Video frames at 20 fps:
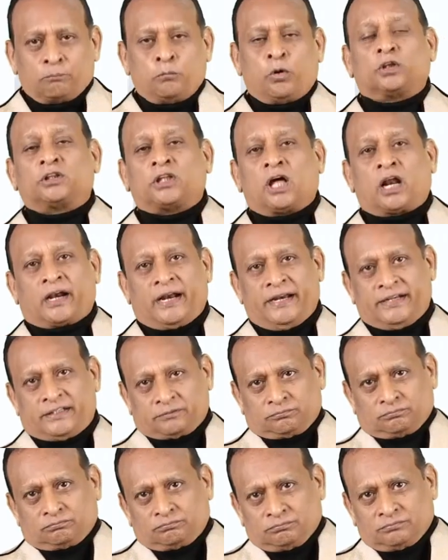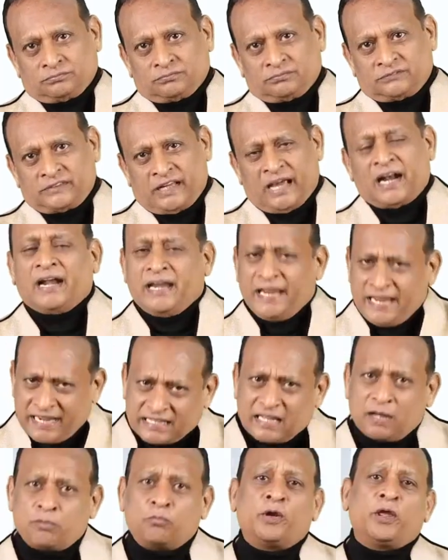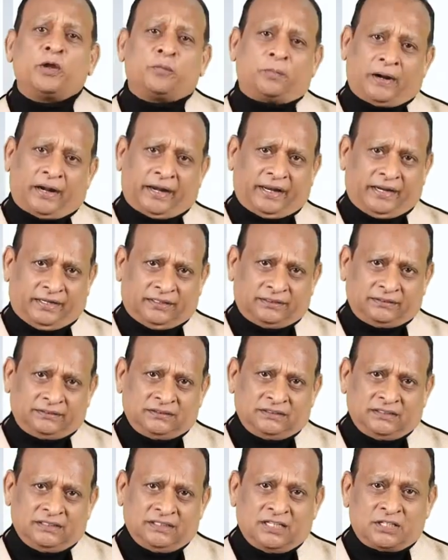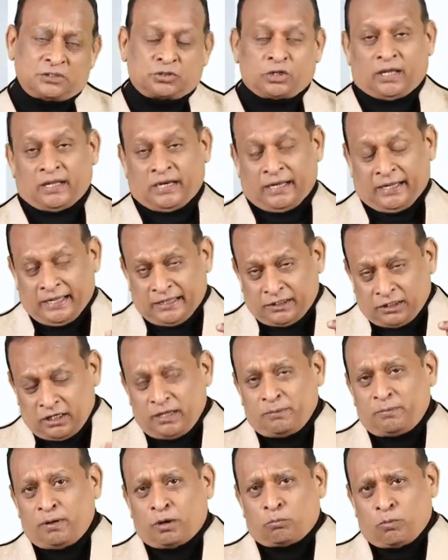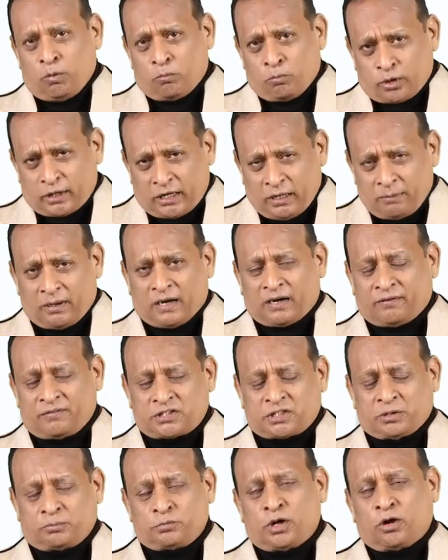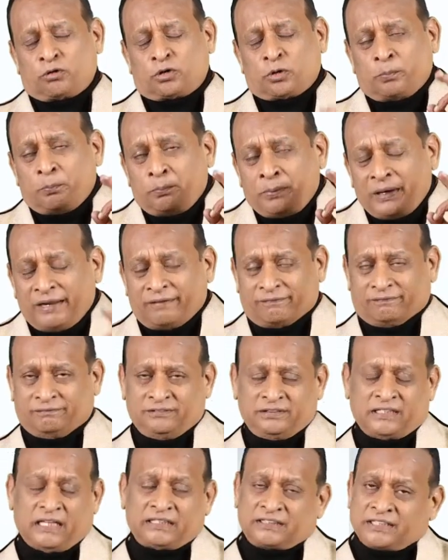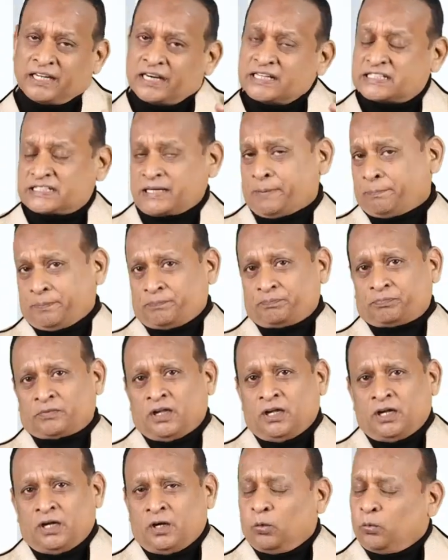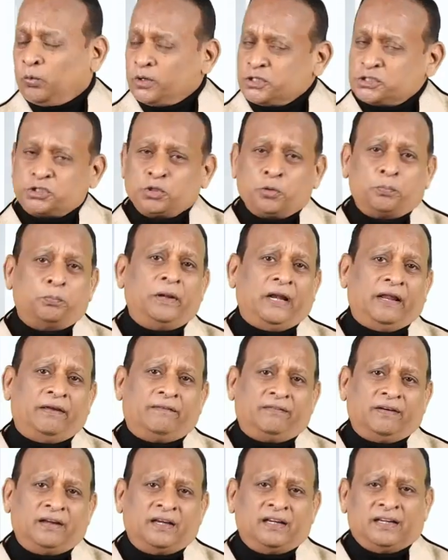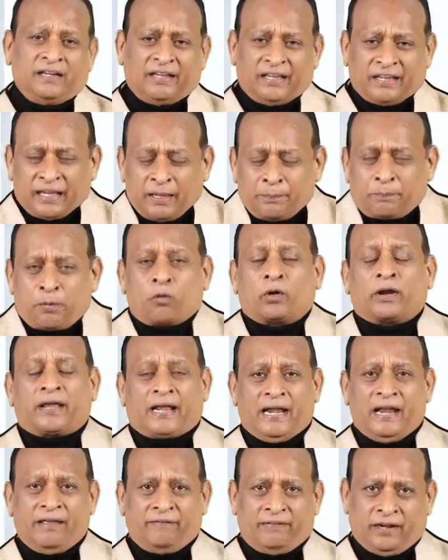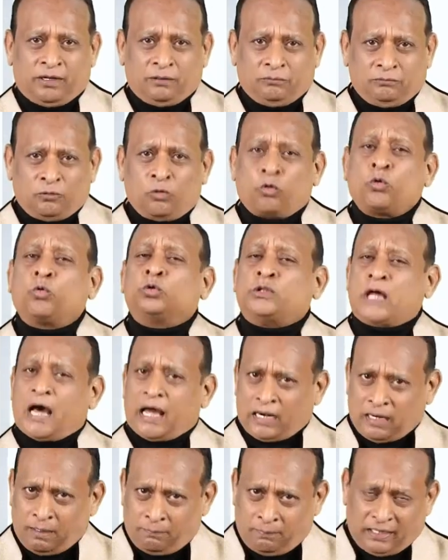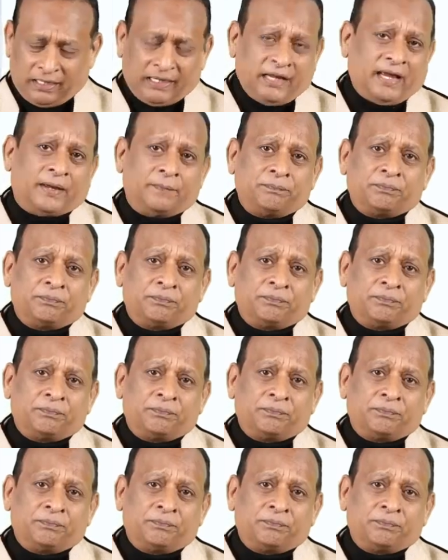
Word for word: போத் ஆர் ரைட் ஏன்னா நீங்கள் தான் முடிவு பண்ணுறீங்க ஸோ அதில் எதுலேயுமே ரொம்ப முக்கியமான விஷயம் யூ ஹவ் டு பிலீவ் தான் தேர்ட் ஸ்டெப் ஒன்ஸ் யூ பிலீவ் இப்போ உங்களுக்கு என்ன வேணும் ஒரு உதாரணமாக